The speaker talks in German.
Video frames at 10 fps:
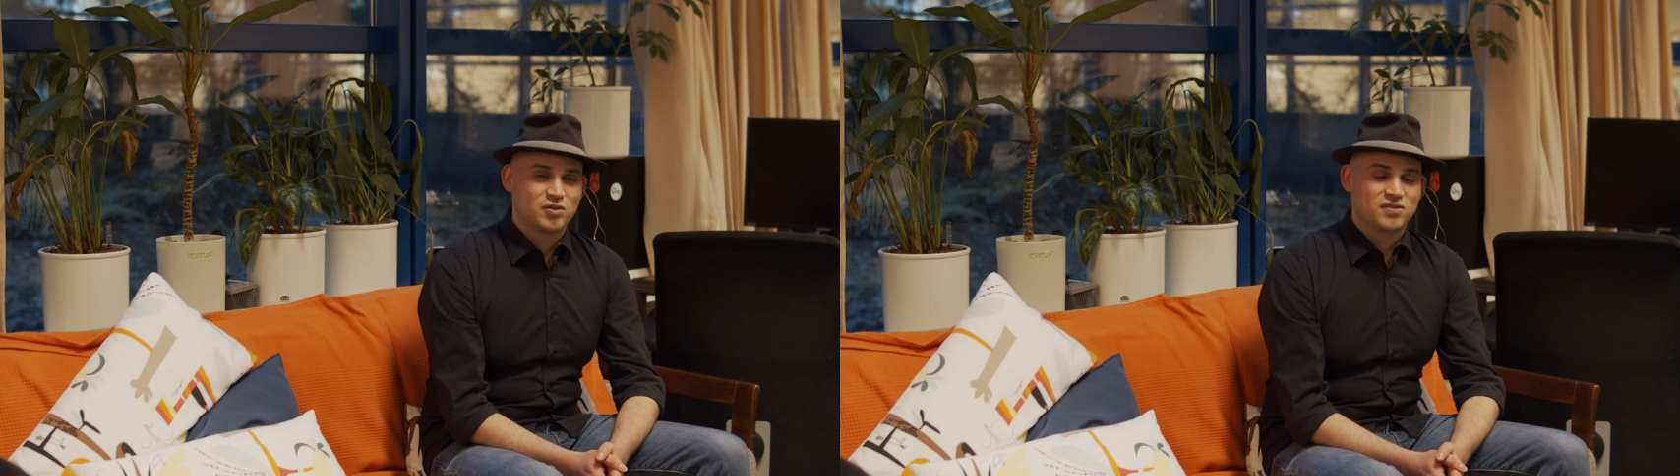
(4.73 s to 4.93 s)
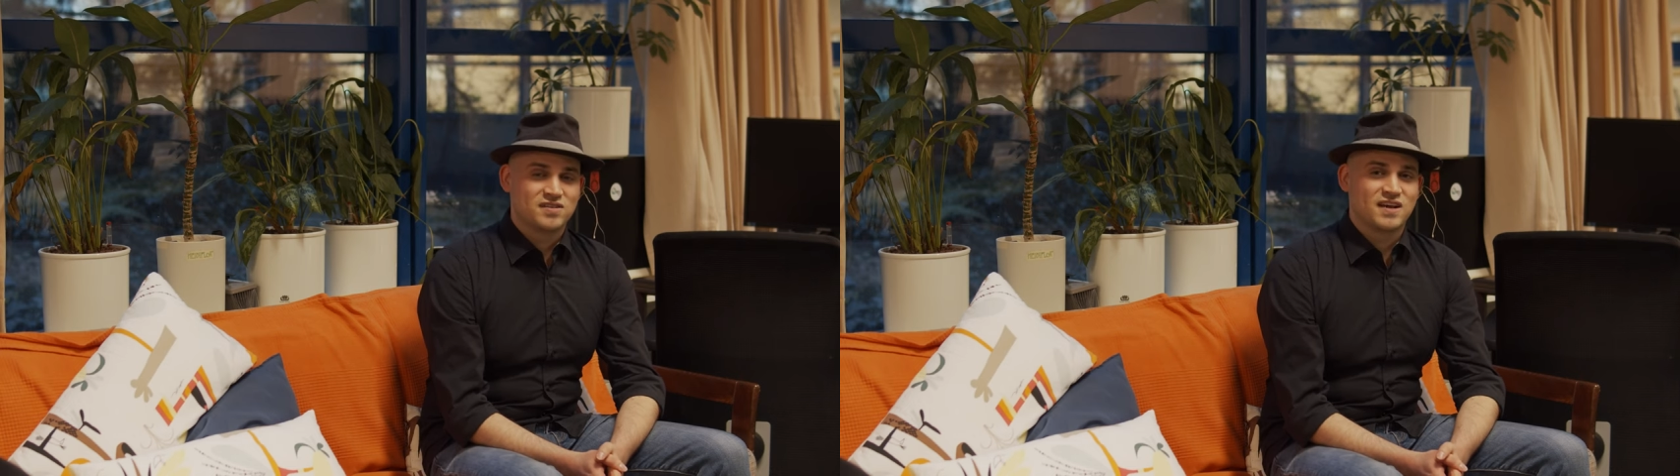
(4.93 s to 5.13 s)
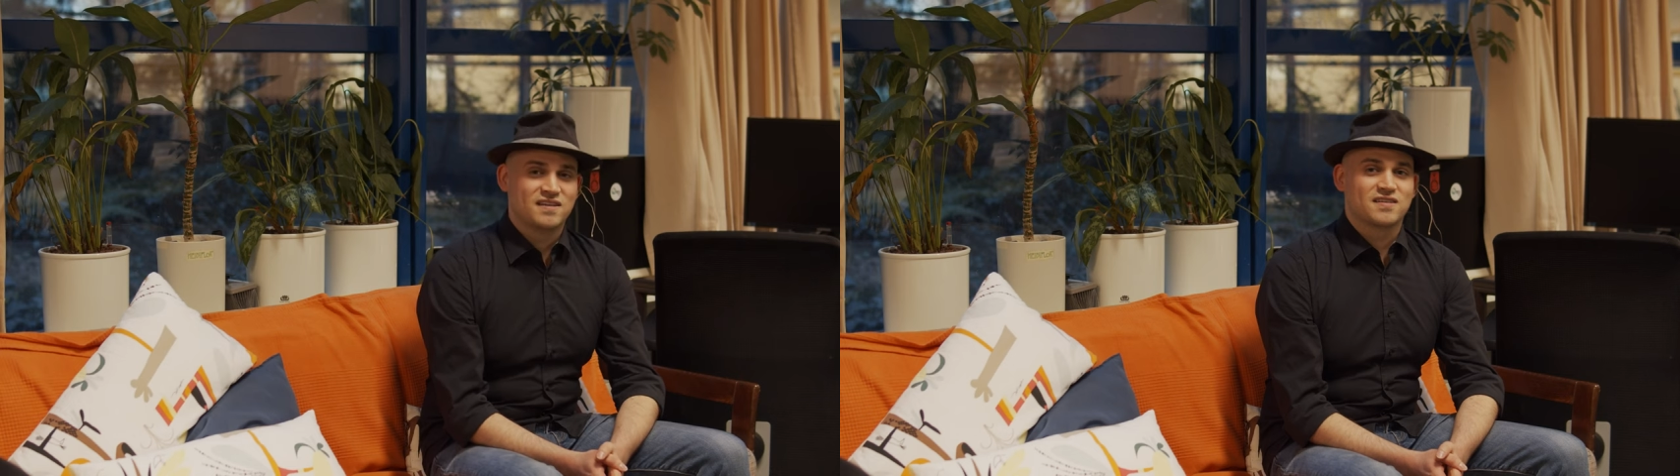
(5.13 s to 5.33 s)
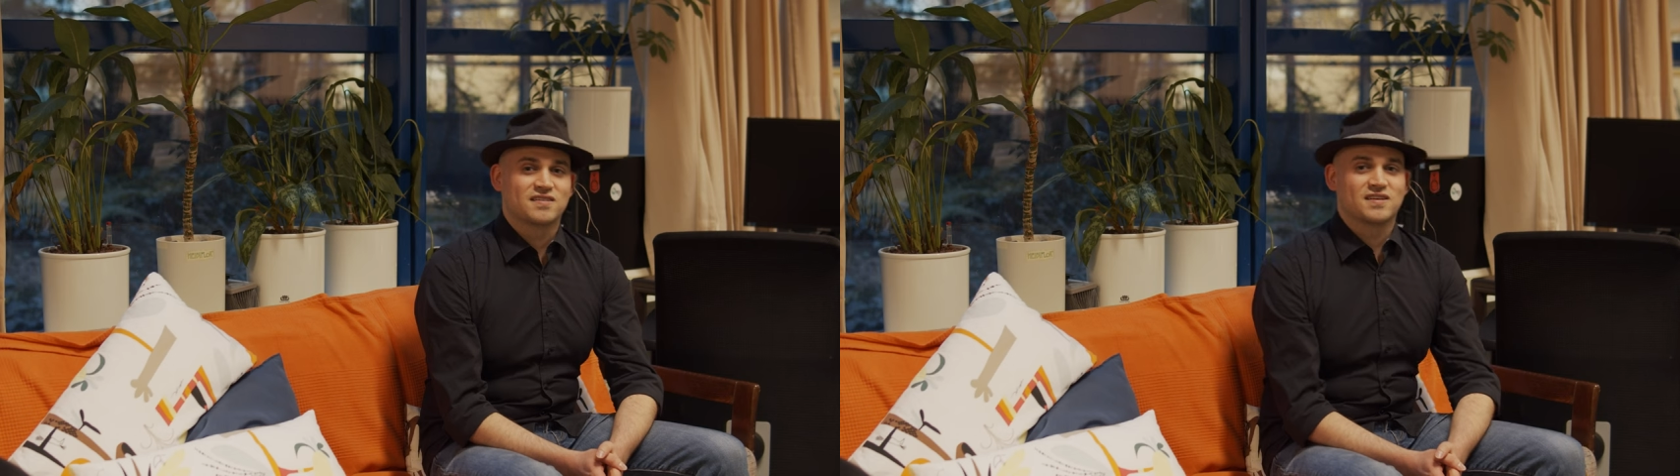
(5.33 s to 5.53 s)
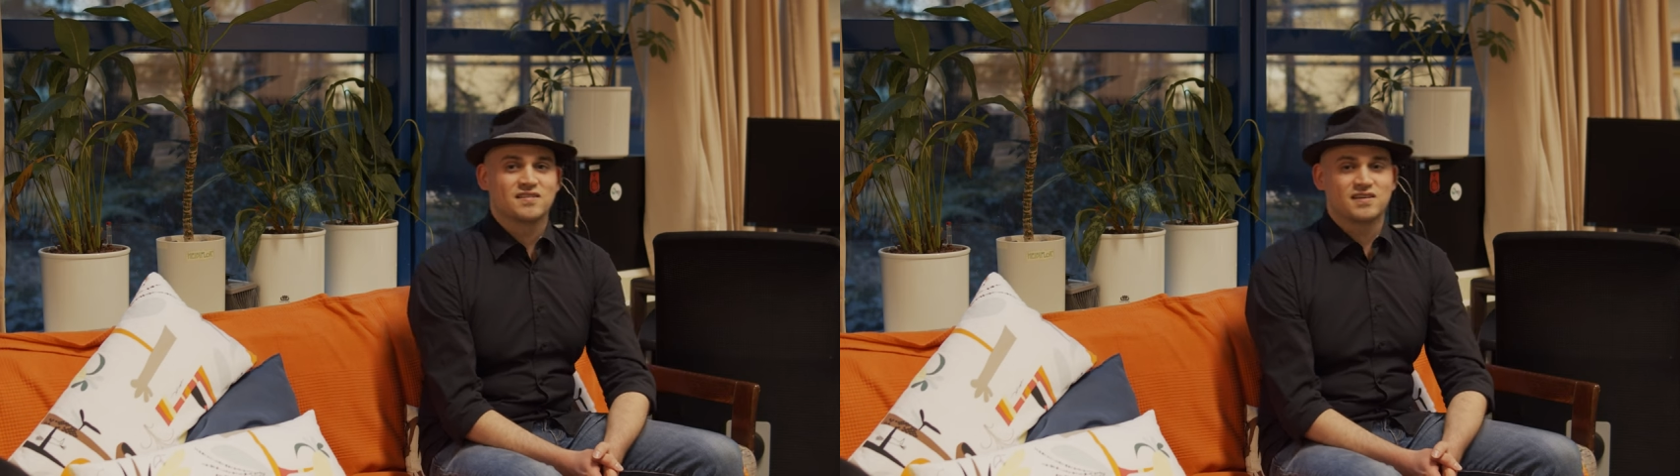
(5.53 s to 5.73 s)

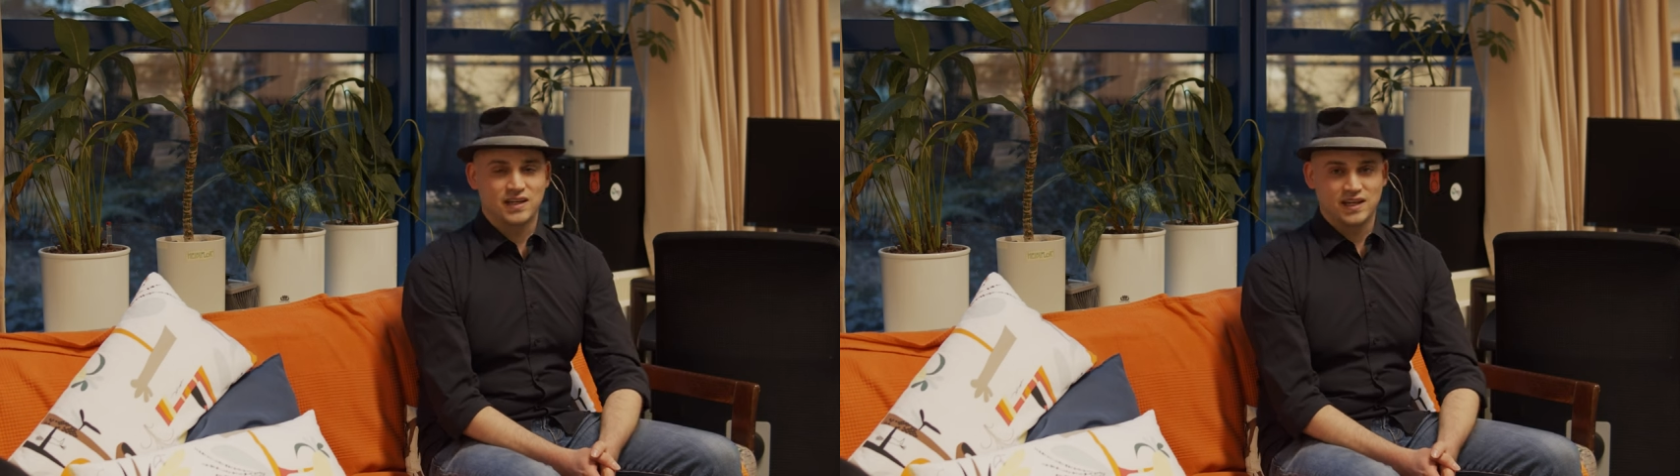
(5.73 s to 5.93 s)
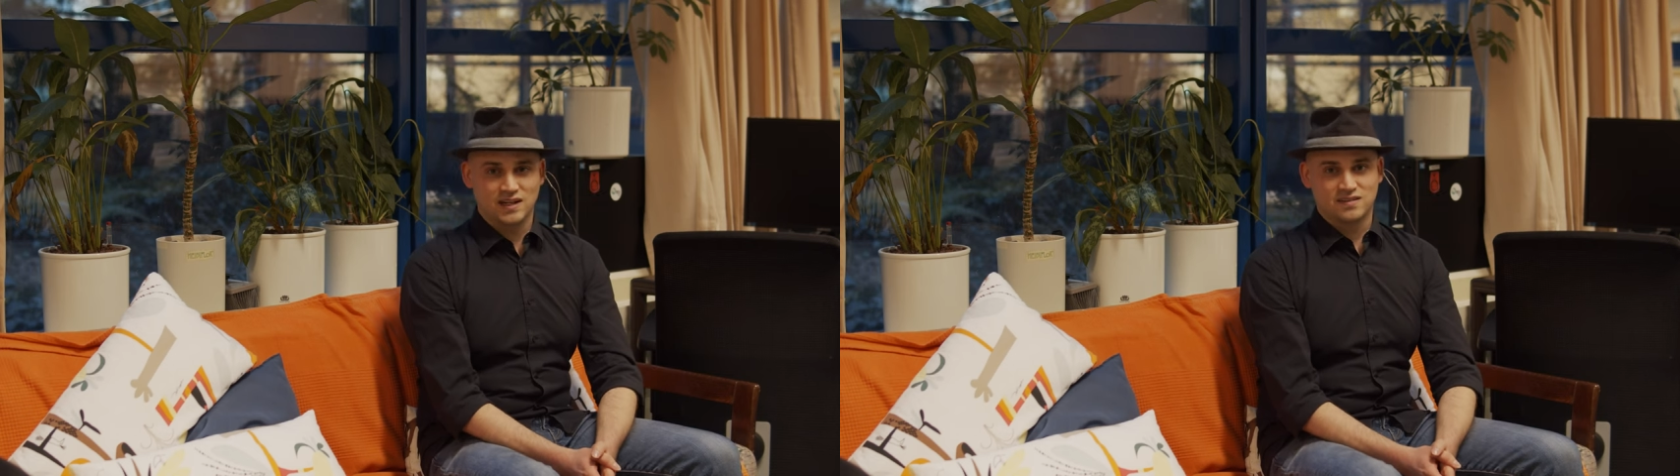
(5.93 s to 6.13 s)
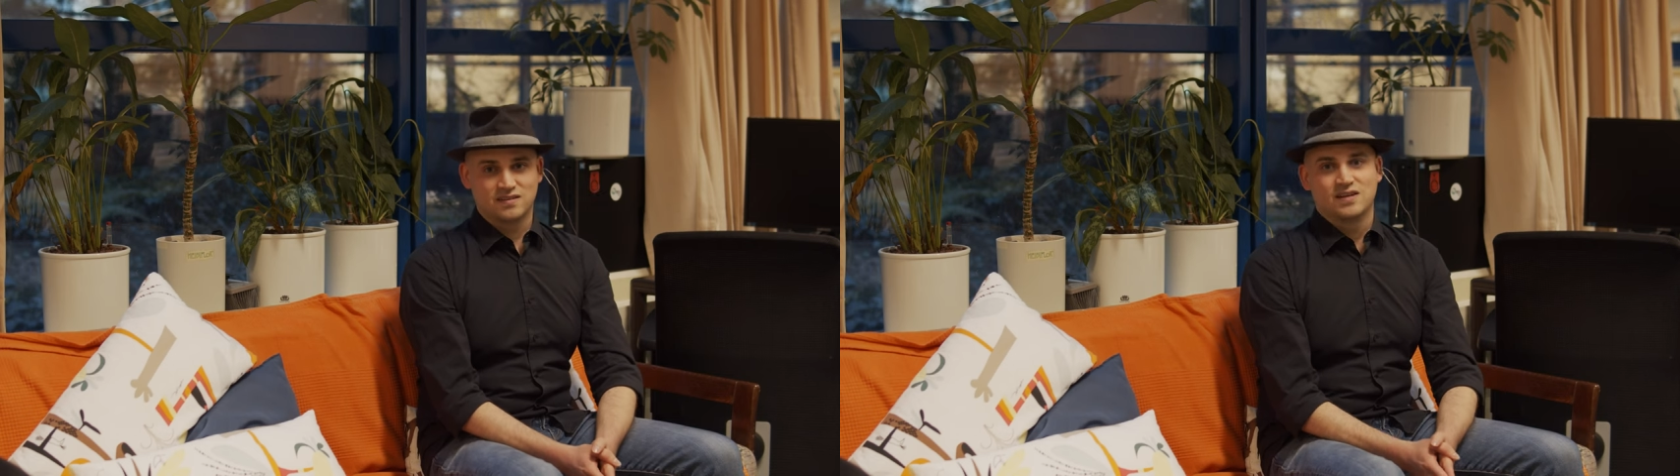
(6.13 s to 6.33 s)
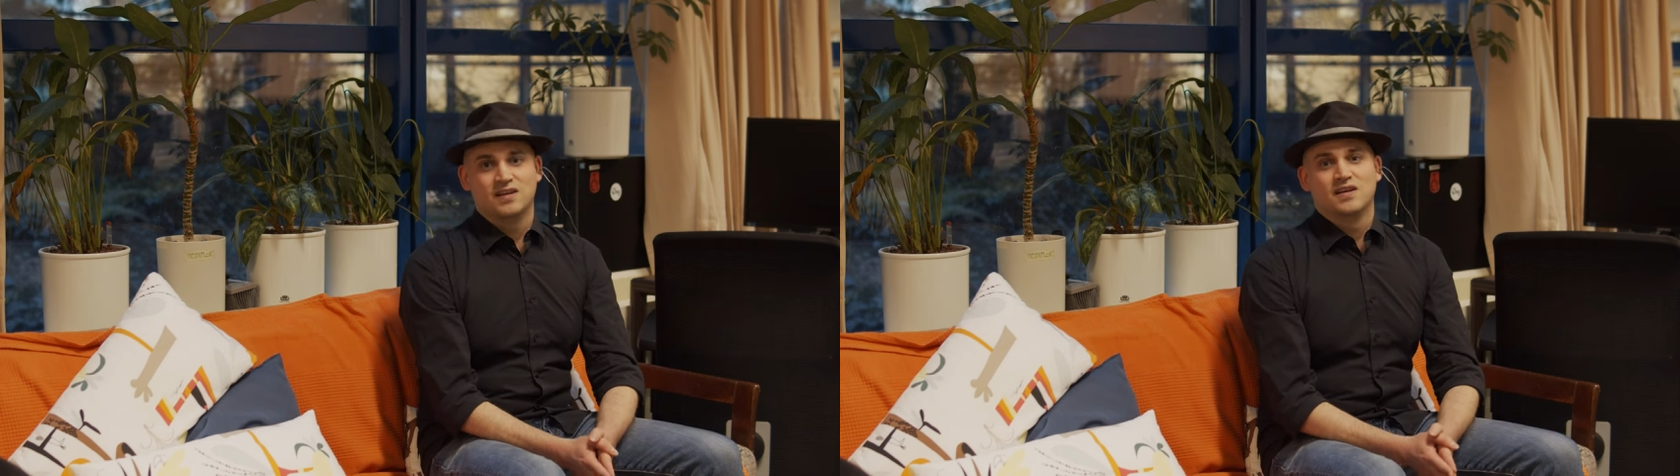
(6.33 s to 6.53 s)
Universitätsgesetz geregelt.